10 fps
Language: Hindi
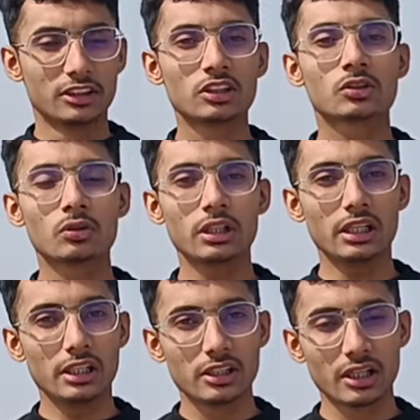जिसको कि
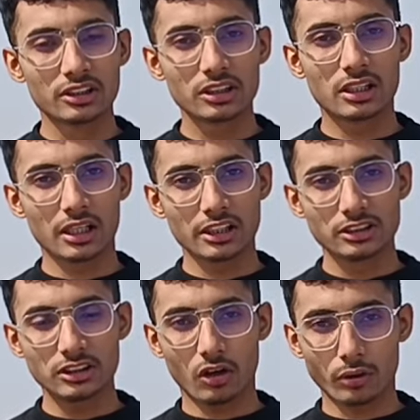इनर्जी
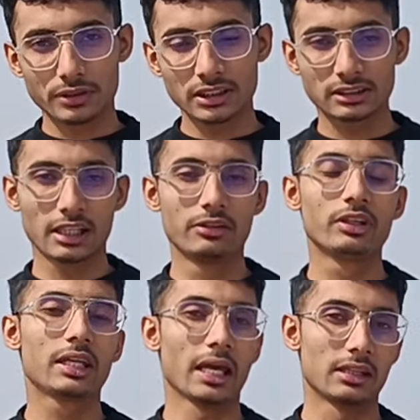करेंसी ऑफ द सेल
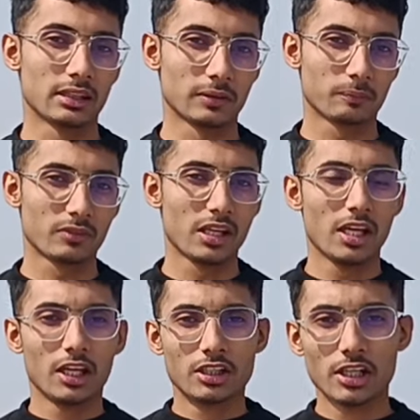भी कहते
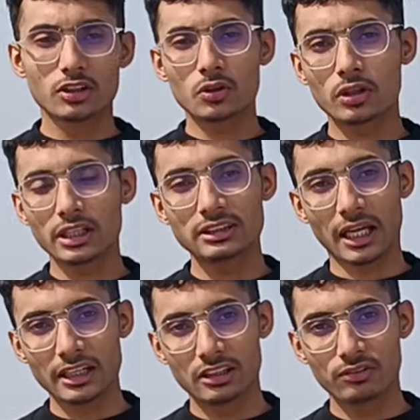हैं ये तो हो गई
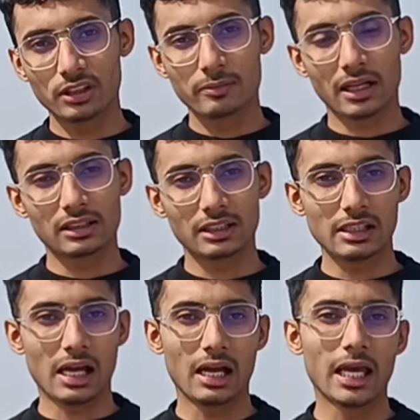साइंटिफिक बात है
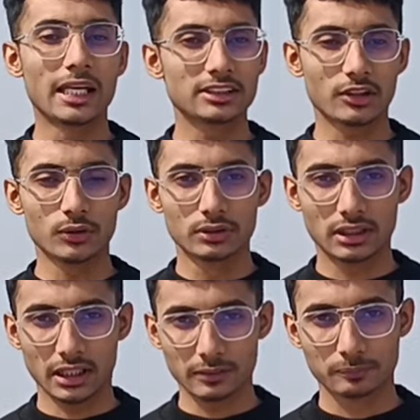कि हाँ ऐसा
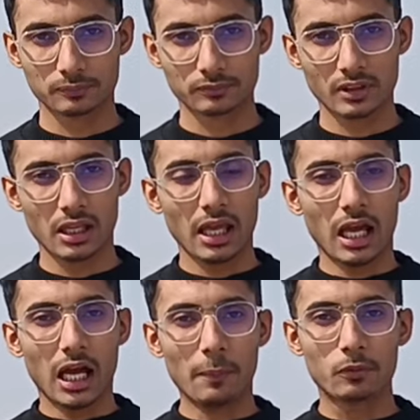होता है
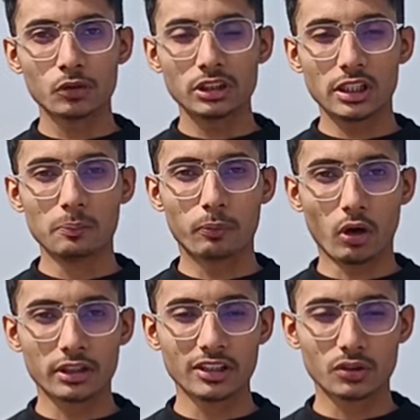अब कुछ
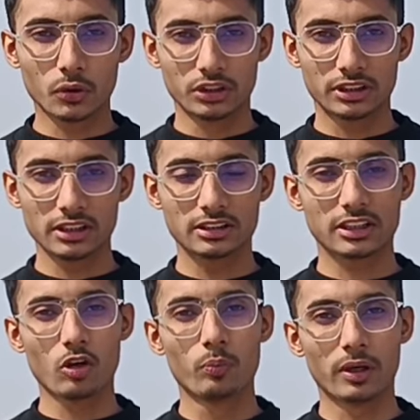इंपॉर्टेंट क्वेश्चन
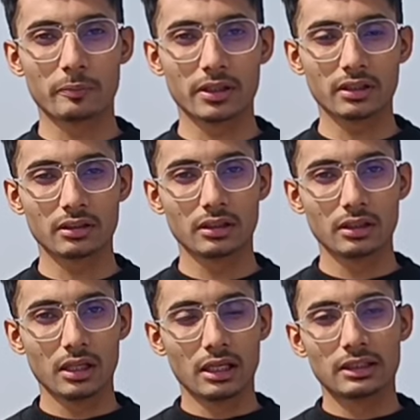के ऊपर में
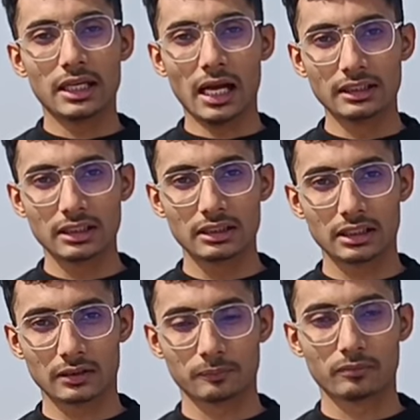ध्यान
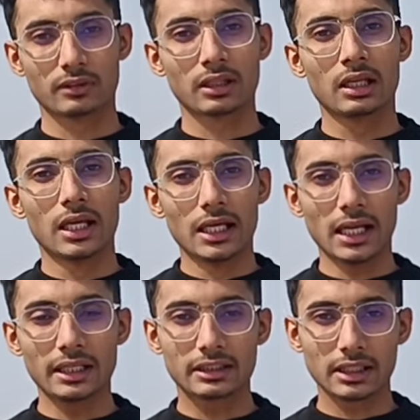देते हैं
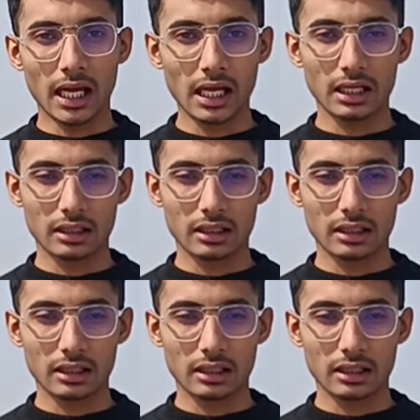लाइक like, क्या